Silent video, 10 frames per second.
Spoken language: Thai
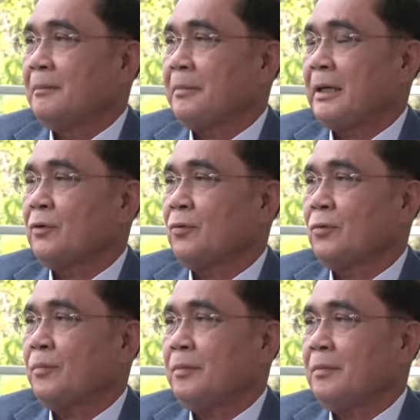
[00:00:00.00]
ไปอยู่หก
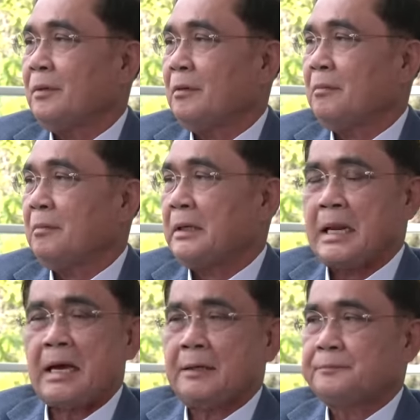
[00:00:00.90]
ร้อยไม่ได้
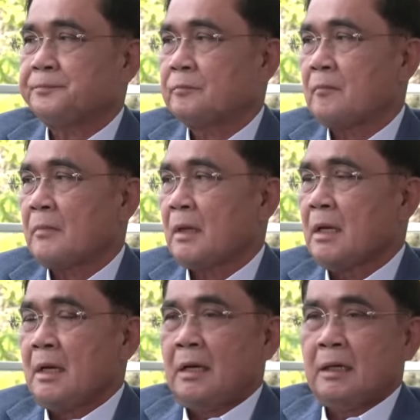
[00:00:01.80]
แต่ลุงตู่ขึ้นเท่าไหร่
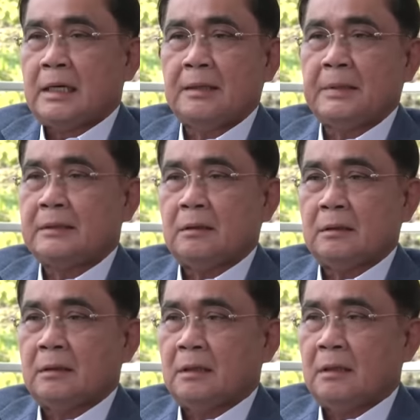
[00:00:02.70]
ขึ้นไปขึ้น
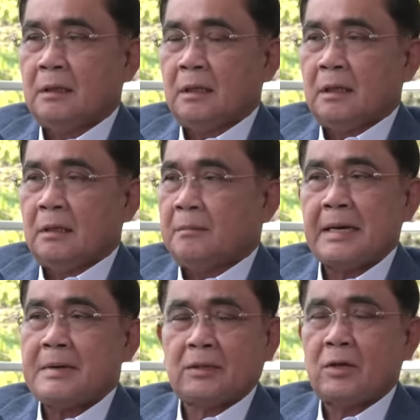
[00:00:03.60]
เท่าไหร่ ไม่
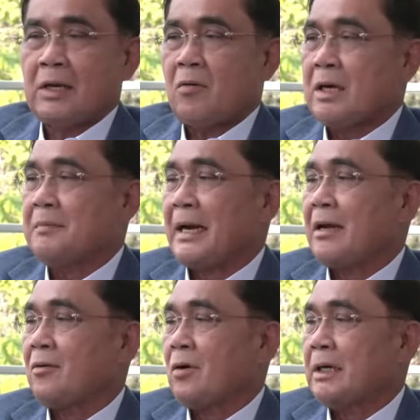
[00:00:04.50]
ไม่ตอนนี้เขาขึ้นมาแล้
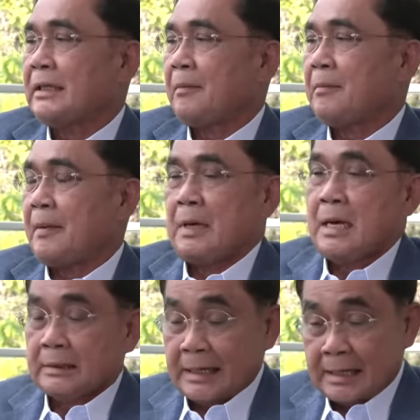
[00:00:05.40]
วเขาขึ้นตามลำดับ
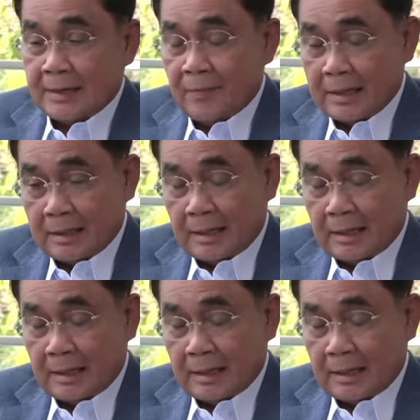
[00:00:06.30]
อย่าลืมว่า